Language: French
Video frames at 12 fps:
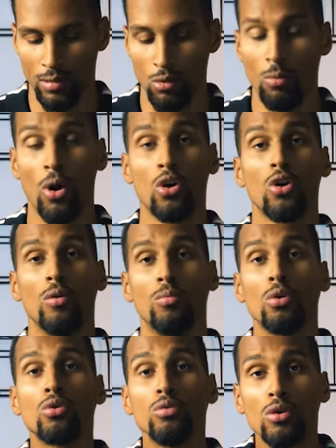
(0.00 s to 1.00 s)
elle me manque
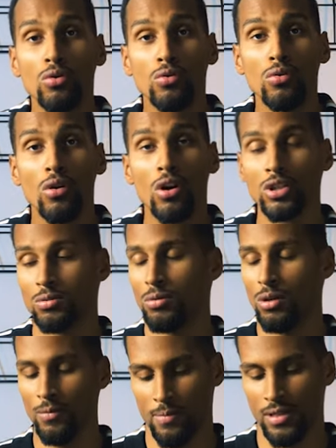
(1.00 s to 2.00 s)
beaucoup, beaucoup en ce
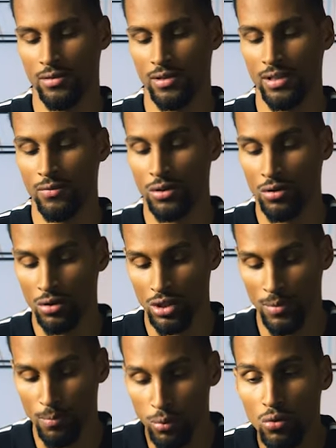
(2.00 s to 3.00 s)
moment parce que c'est une voiture que
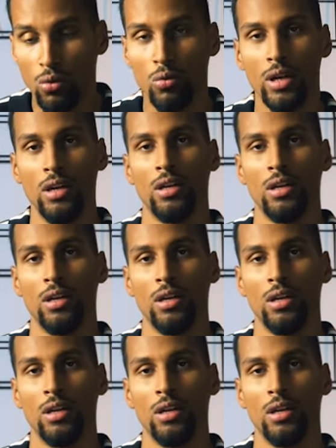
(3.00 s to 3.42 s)
j'aime beaucoup rouler.